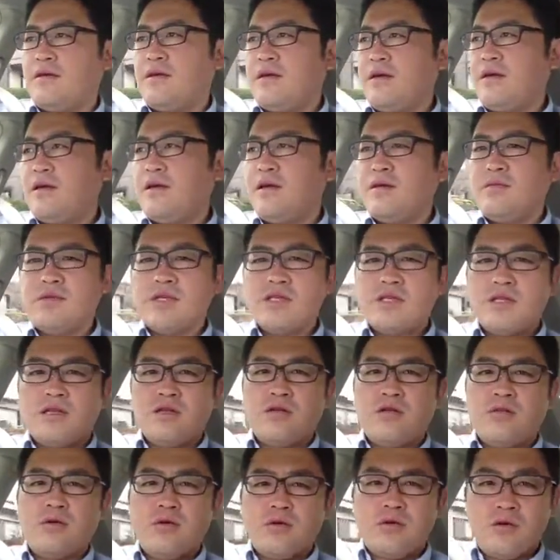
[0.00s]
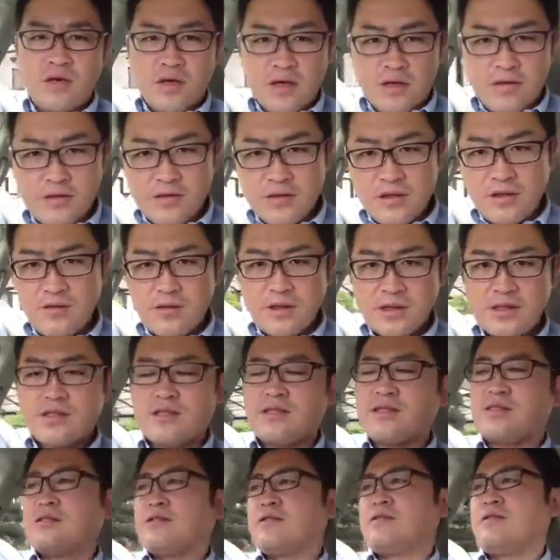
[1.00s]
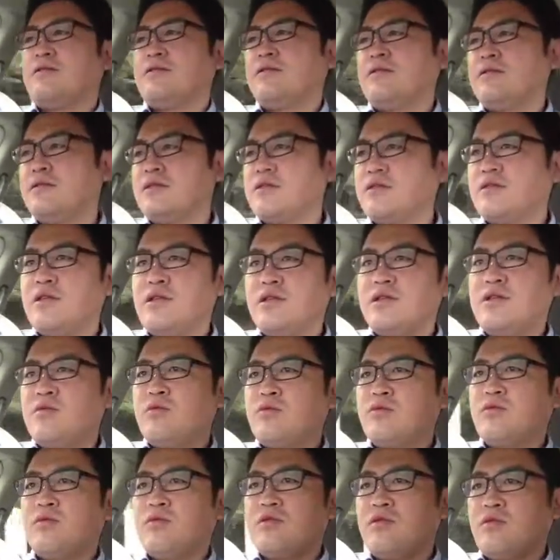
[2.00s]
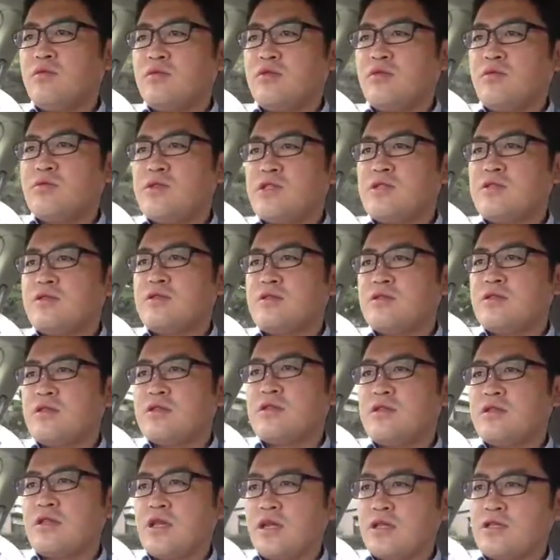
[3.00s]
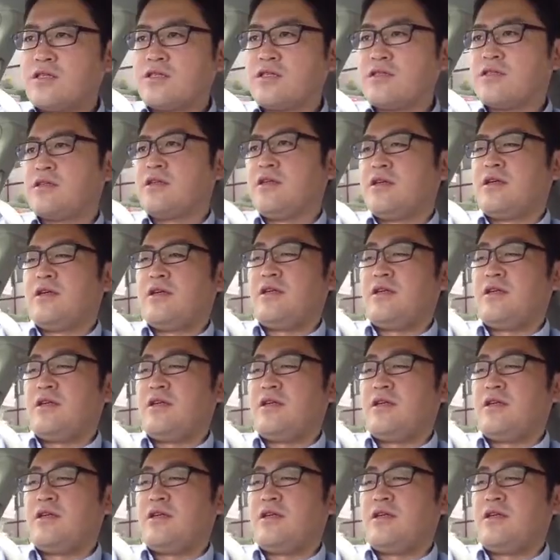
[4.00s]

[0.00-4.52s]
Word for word: えー、皆さんどうもおはようございます。ジュエリー根本の根本光井です。